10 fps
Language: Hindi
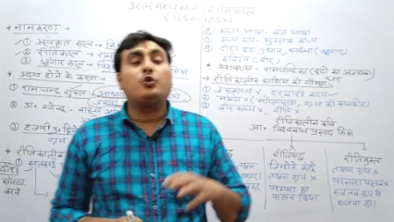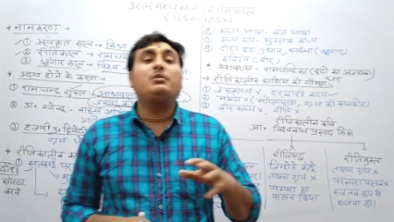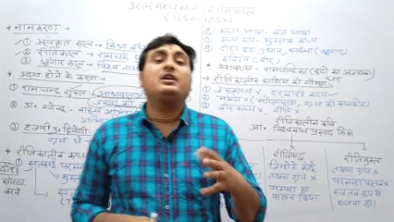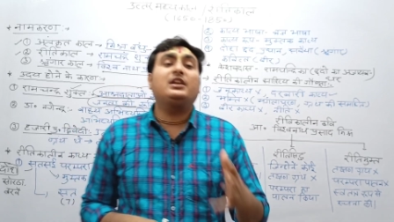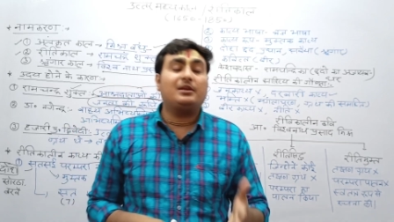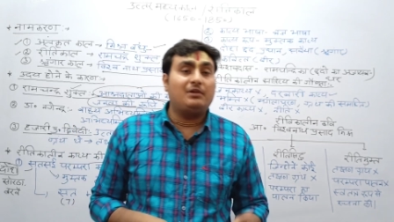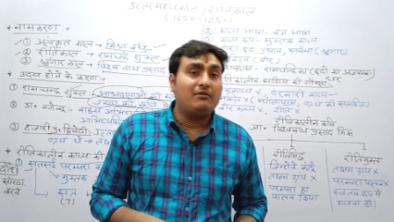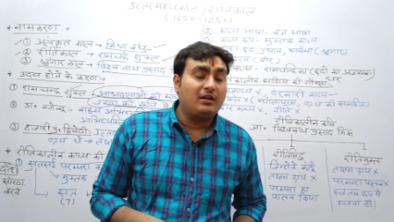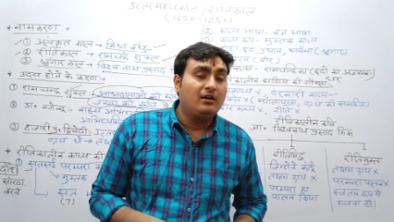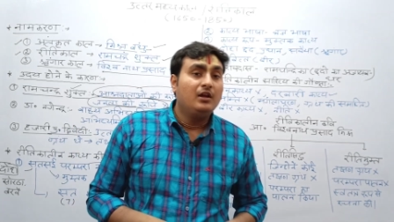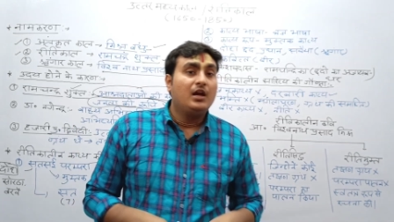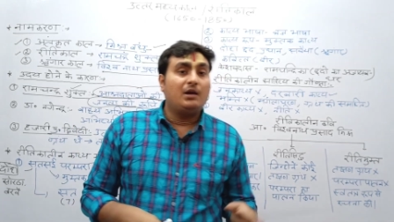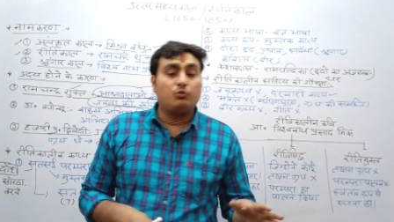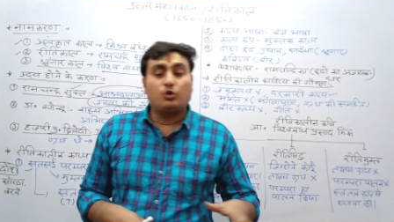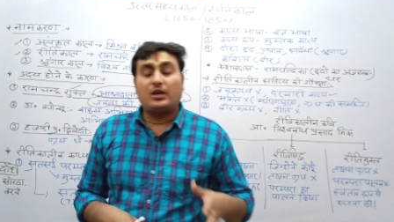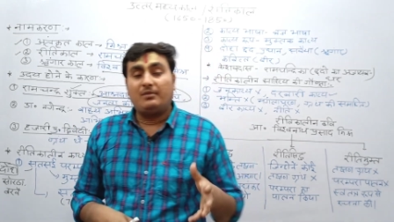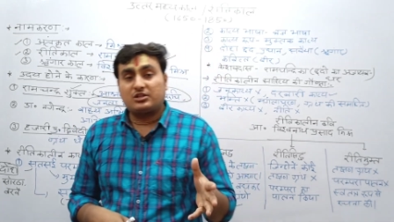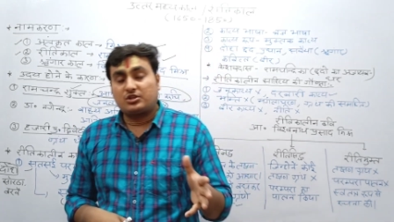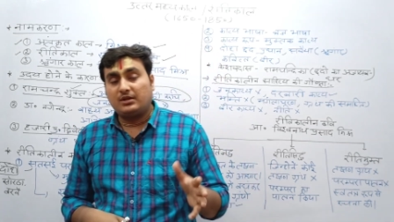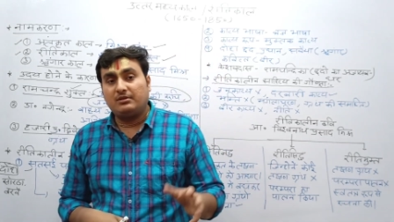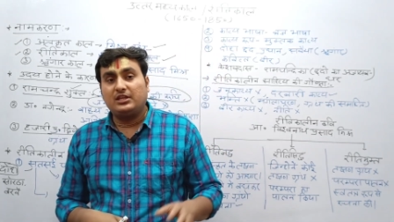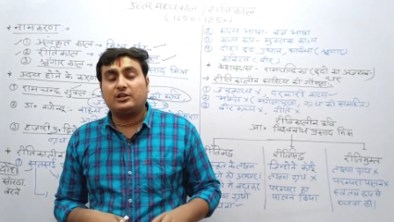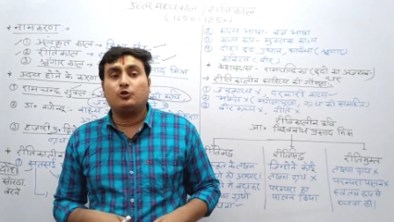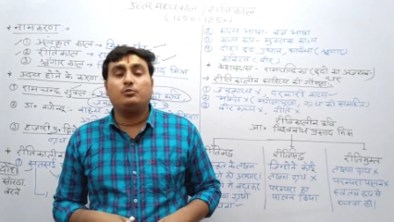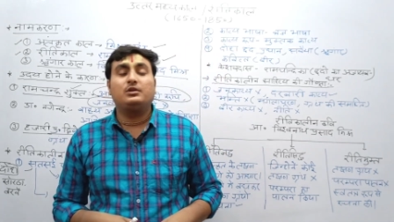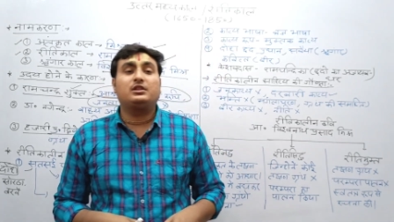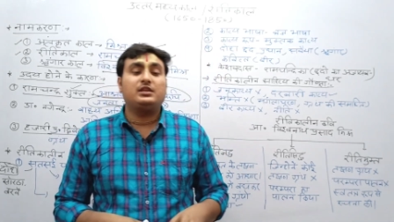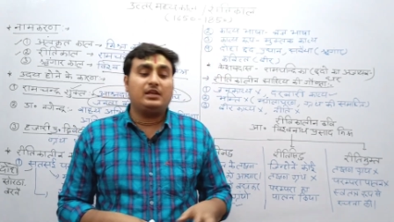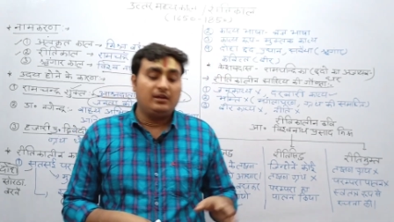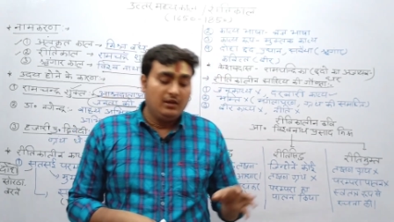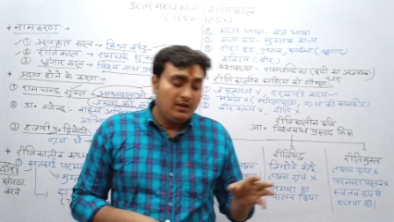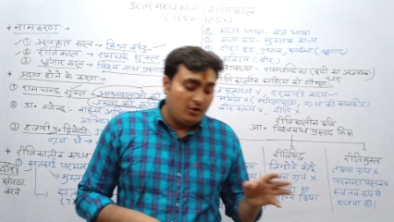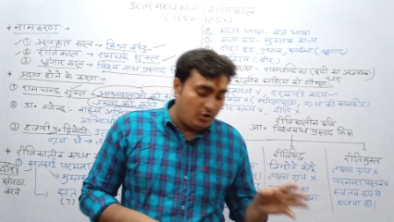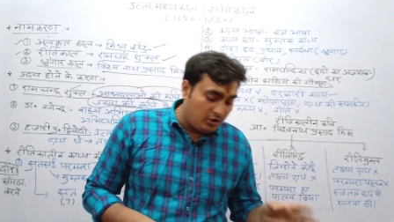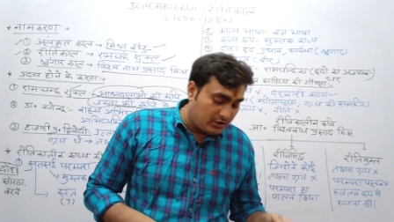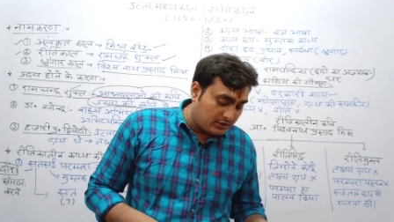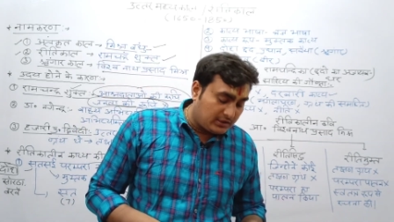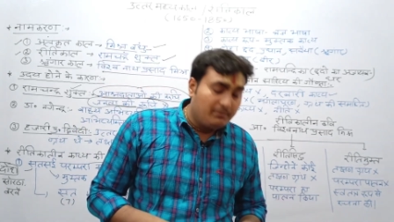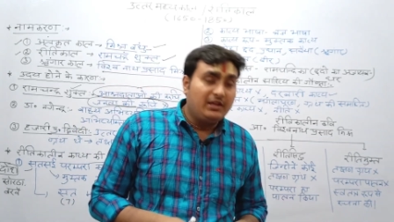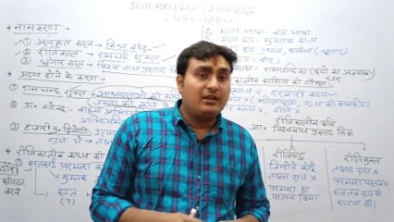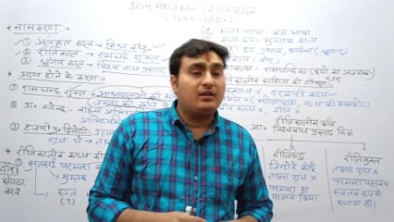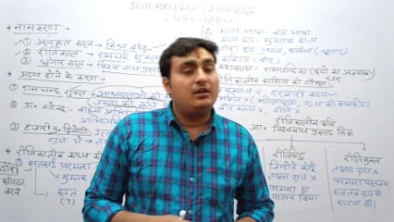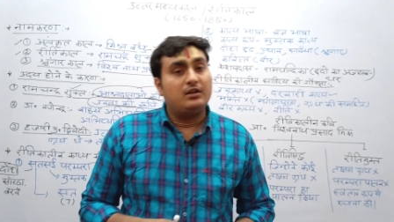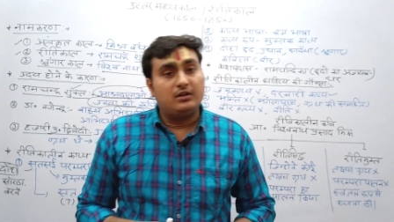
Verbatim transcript: लोकमंगल की भावना भावना हमको रामाश्रय में देखने को मिलती है और कबीर